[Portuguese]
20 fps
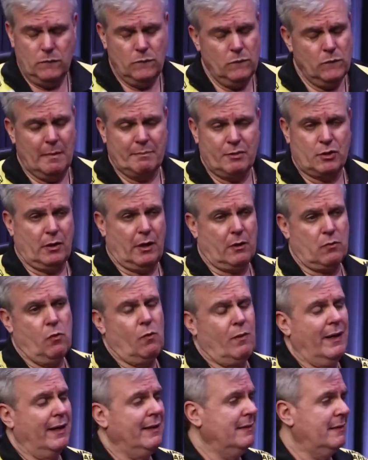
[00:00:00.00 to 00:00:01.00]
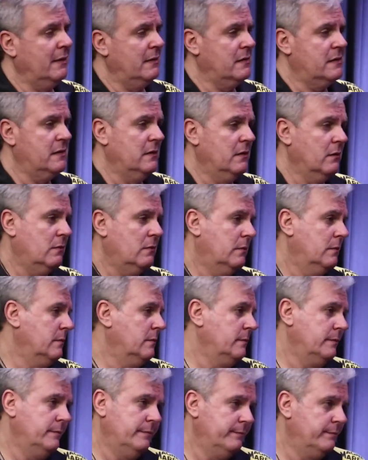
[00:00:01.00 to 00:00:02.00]
uma pistola com 45,
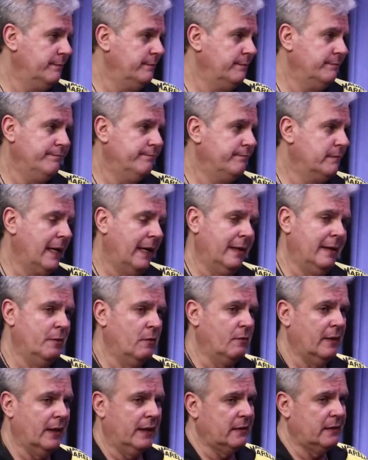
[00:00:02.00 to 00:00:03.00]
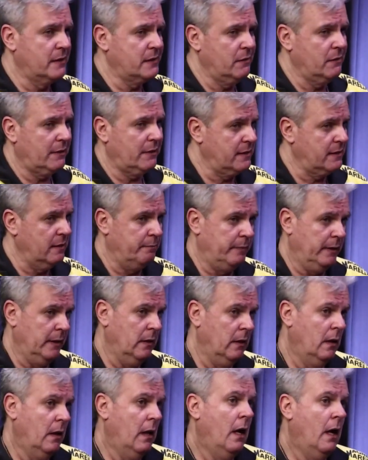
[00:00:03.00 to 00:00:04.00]
calibre 45 ACP,
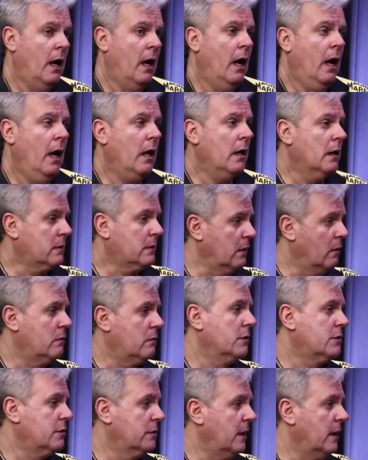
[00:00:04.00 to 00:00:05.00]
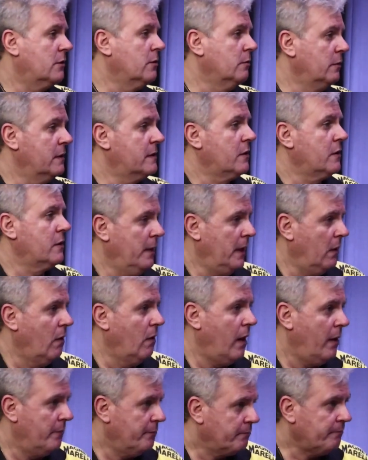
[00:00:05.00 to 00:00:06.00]
ela tem uma quantidade de munição
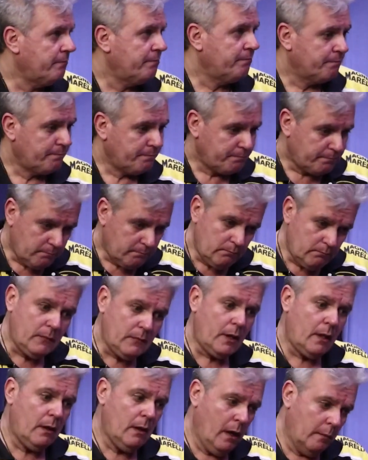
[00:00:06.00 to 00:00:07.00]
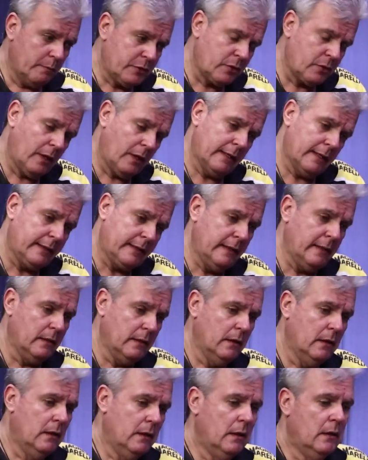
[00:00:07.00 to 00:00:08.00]
menor. A pistola
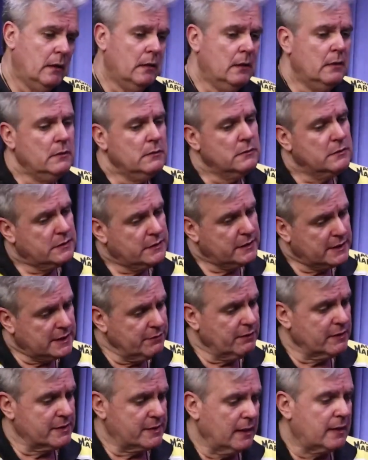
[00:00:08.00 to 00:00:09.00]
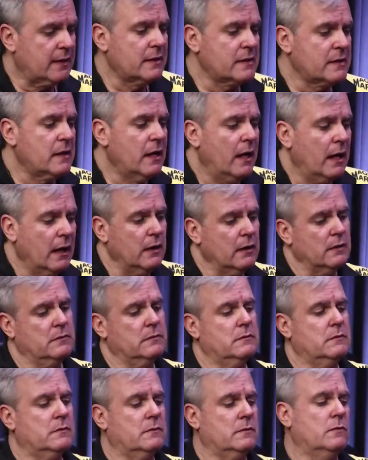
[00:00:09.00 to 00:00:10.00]
que, se você quiser ela
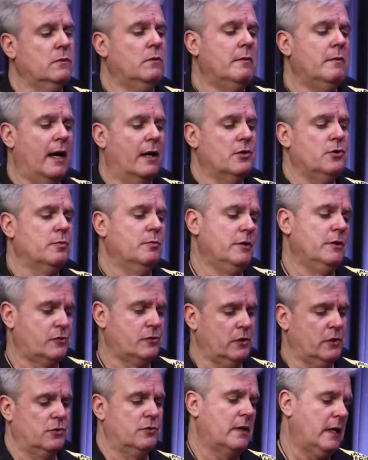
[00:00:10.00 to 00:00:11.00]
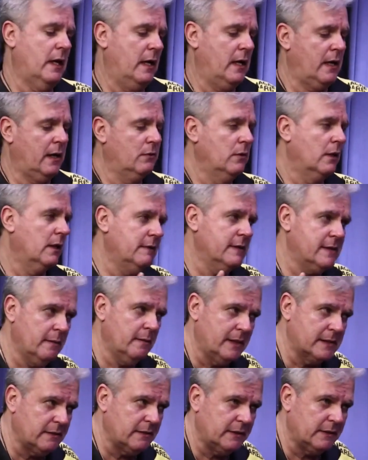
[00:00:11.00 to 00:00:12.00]
com mais munições no carregador, ela vai ser
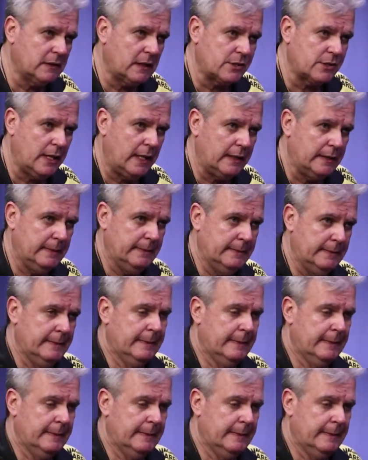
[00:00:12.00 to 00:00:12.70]
mais avantajada,